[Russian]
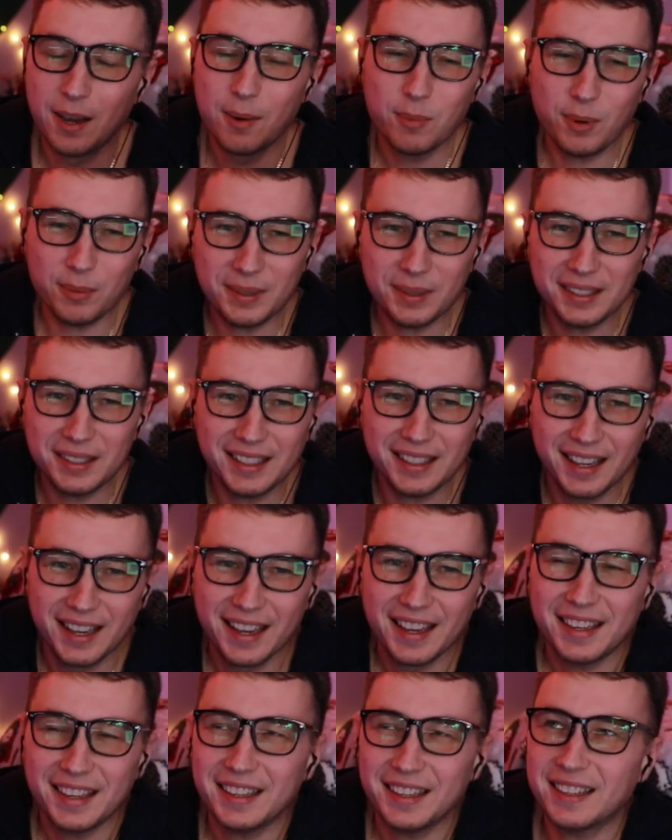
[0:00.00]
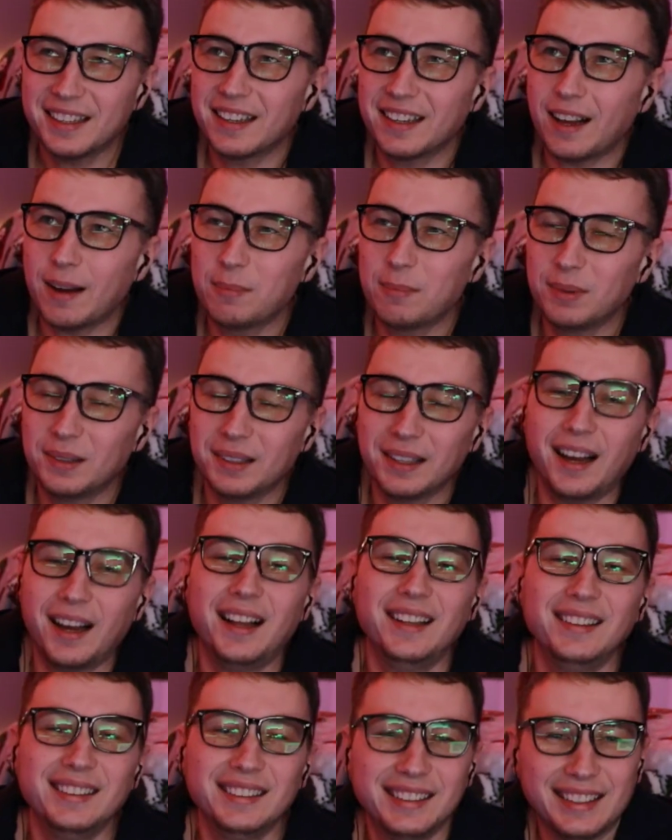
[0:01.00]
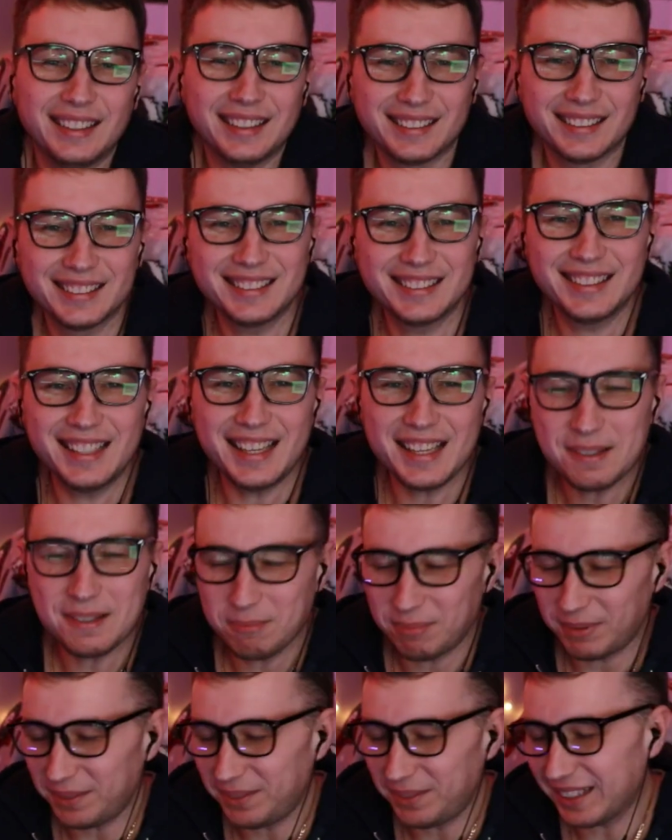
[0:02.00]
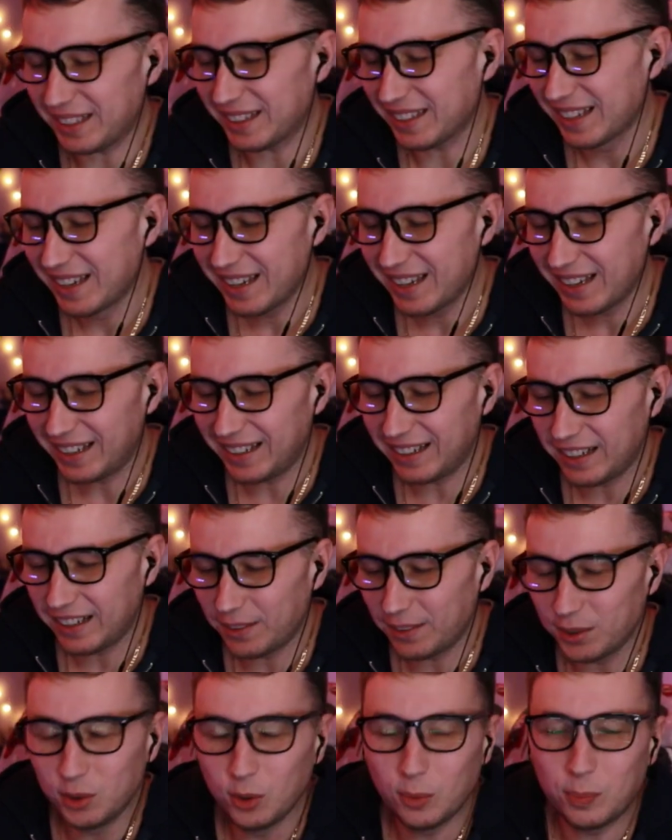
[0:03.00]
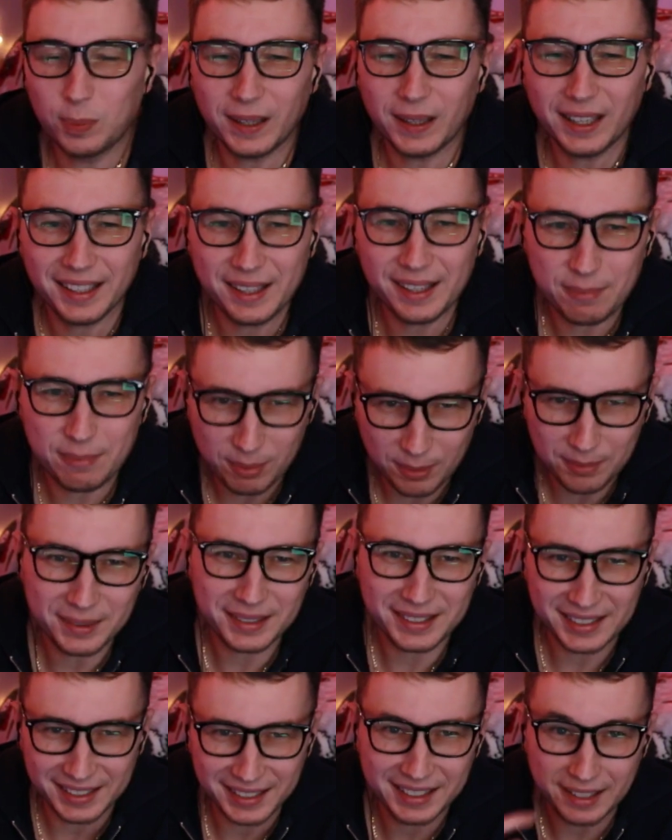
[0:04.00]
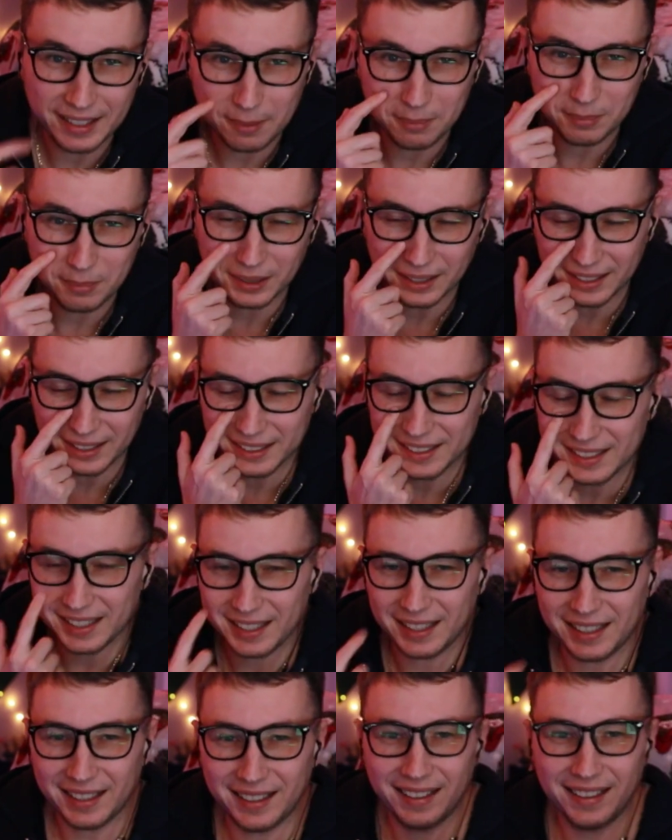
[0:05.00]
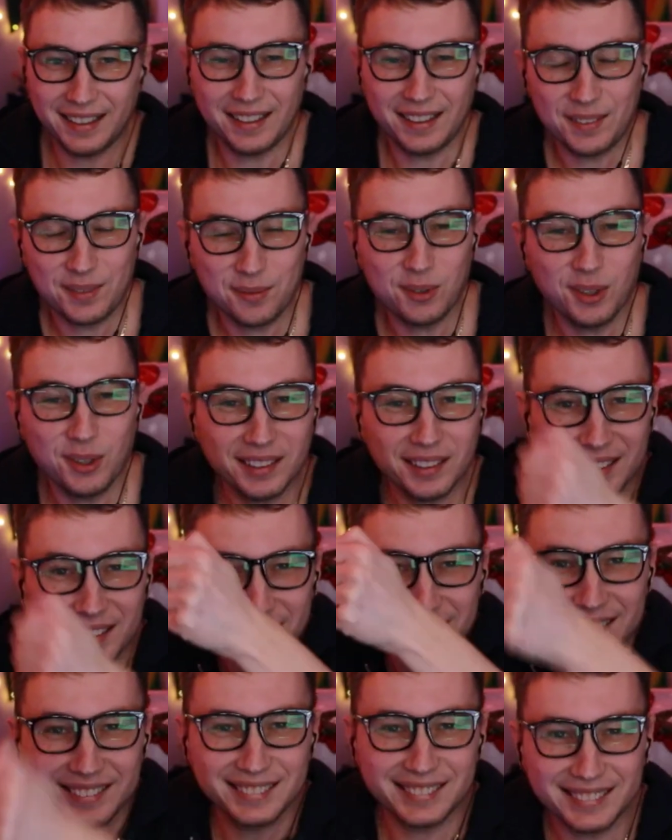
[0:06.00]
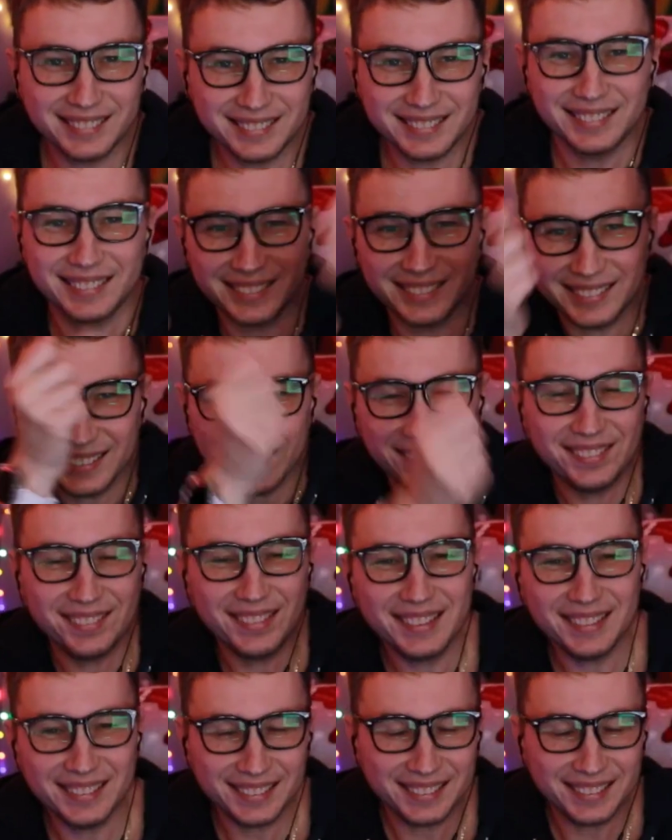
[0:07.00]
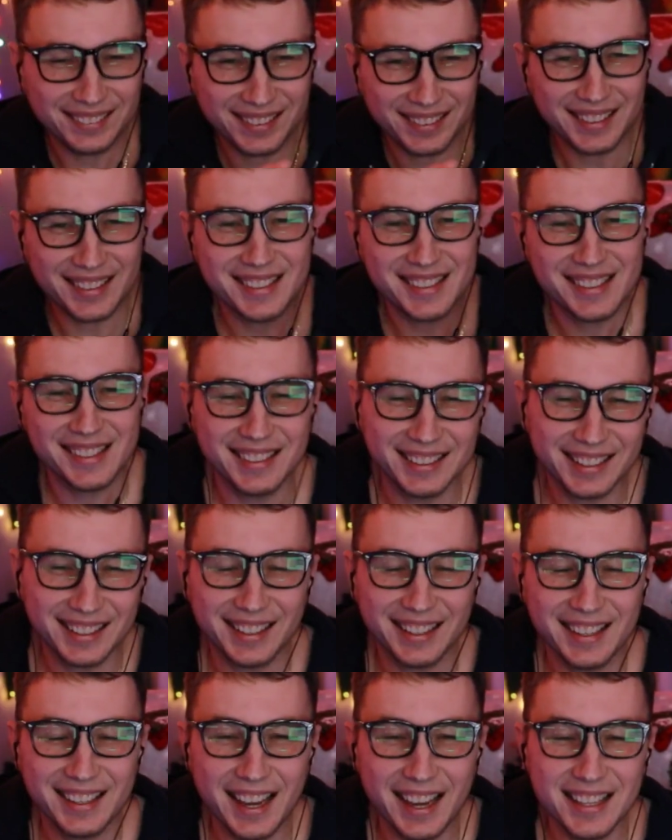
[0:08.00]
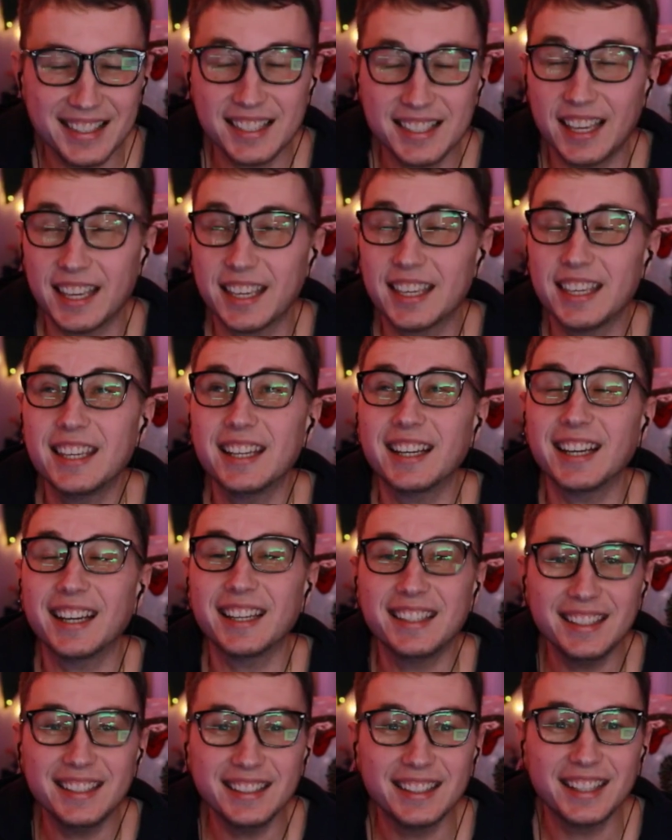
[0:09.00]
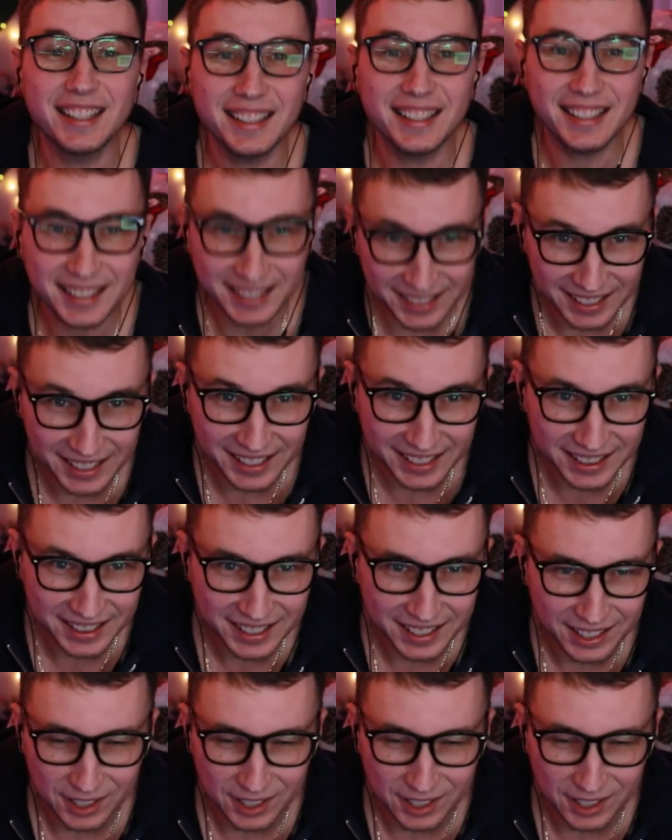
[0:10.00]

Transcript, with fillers: помните, игра была Алды? Здесь привет. А, ну, погоди, помните, игра была, где а, волк э, э, ловил корзинкой яйца, и ходила легенда,